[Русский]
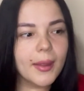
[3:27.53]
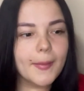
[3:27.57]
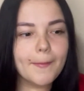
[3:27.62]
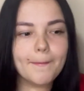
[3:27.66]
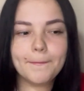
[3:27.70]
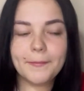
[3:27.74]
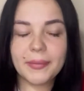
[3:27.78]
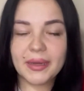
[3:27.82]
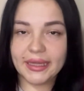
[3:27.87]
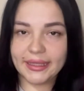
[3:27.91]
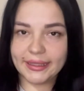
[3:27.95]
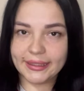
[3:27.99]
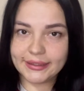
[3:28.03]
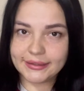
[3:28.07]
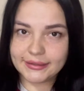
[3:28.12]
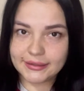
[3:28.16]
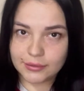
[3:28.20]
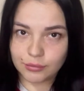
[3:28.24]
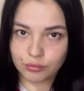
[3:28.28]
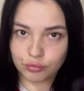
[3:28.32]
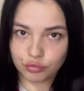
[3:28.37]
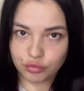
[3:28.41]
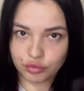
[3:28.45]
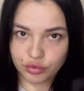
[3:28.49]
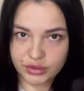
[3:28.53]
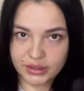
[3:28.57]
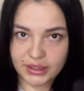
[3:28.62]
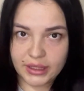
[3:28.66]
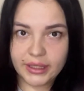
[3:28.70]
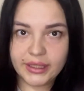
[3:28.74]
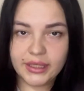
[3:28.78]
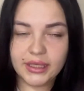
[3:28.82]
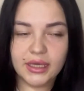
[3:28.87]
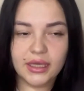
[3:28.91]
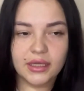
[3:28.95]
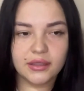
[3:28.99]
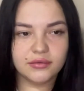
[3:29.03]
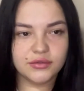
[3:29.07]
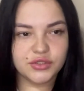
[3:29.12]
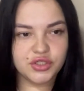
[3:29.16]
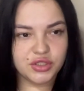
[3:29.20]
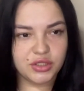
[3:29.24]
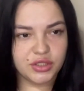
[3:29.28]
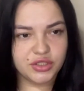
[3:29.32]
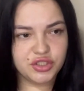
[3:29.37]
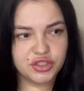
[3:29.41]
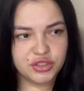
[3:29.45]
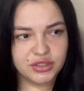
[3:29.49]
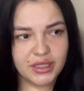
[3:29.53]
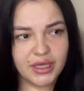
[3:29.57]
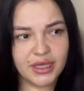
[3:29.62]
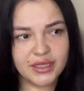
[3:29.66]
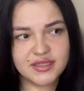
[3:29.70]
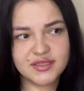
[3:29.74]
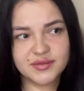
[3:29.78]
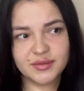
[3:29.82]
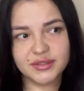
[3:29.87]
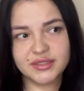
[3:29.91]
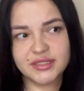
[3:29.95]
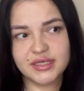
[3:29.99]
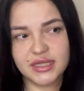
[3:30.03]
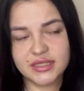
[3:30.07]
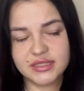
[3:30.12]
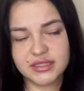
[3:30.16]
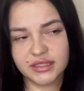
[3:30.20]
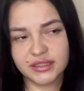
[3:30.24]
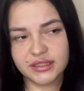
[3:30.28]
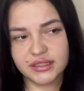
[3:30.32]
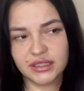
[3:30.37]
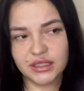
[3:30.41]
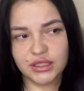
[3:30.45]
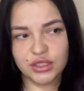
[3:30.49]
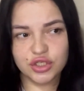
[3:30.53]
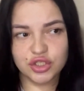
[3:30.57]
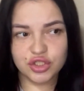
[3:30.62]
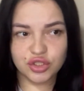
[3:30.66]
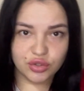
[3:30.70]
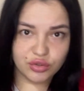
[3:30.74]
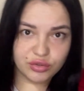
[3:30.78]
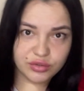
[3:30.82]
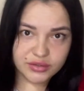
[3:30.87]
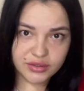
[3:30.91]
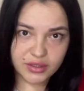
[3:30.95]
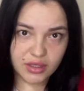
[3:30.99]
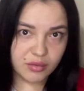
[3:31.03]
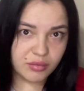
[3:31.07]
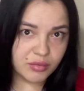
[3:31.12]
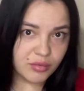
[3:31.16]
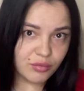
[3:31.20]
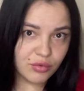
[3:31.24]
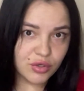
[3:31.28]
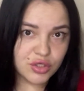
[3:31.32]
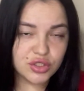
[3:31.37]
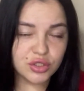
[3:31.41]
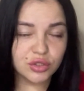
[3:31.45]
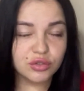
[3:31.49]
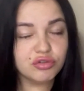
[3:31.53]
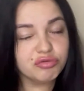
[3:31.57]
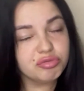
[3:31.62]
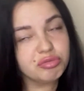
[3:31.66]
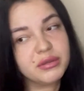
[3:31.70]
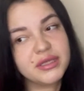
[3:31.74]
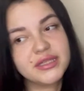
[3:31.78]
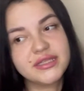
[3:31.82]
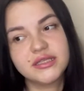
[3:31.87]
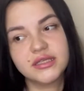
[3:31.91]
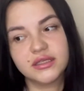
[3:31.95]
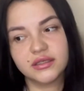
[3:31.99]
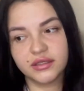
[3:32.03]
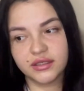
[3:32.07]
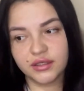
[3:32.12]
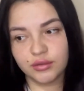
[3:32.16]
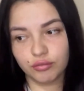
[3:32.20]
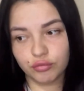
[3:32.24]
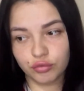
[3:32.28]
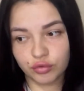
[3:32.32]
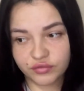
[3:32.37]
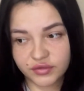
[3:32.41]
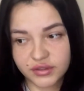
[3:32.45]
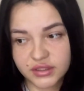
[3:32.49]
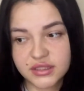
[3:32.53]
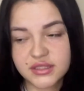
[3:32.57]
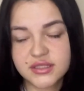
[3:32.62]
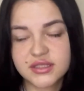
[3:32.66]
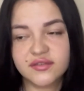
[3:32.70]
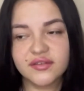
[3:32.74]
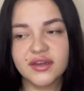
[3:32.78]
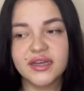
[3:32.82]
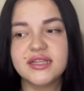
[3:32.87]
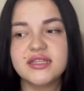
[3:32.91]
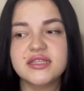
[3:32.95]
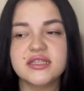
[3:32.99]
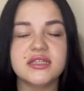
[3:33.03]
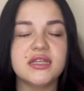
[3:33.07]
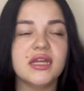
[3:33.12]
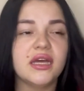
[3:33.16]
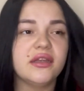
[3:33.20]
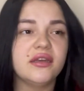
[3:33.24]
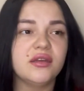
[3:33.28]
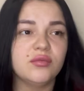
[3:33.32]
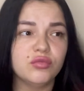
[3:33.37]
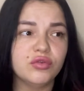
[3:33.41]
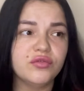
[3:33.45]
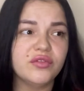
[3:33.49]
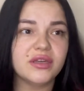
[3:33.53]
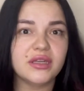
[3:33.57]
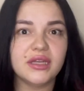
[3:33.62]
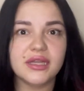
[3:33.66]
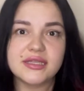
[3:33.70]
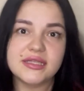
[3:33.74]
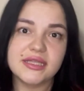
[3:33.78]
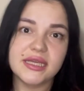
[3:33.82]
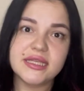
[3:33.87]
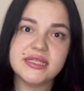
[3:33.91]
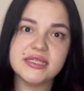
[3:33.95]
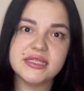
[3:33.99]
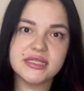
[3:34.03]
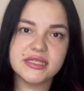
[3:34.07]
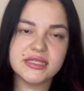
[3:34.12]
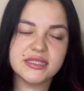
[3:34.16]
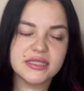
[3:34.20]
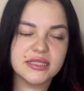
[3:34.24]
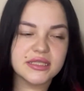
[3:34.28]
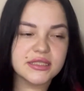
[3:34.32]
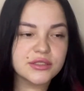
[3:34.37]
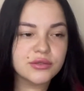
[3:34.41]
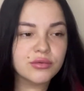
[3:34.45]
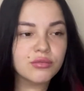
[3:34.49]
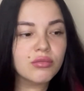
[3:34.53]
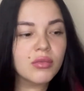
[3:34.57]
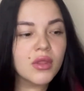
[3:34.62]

Поэтому, да, я начала читать, смотреть, какие, что, как бы можно купить. Ремовер называется, да, ремовер для снятия ресниц.